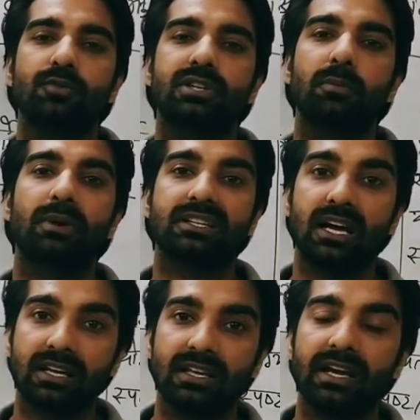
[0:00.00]
उसने
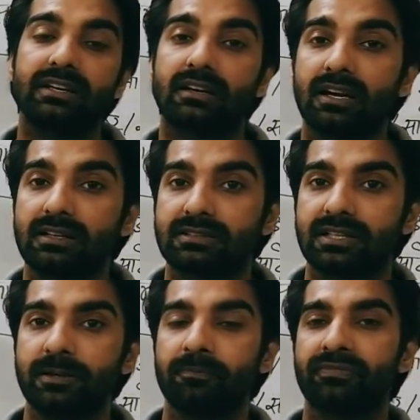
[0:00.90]
पता किया इंटरनेट
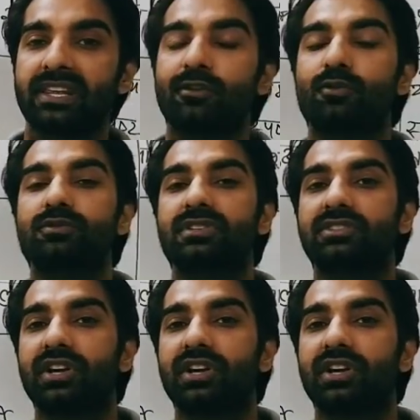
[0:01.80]
से कि कौन से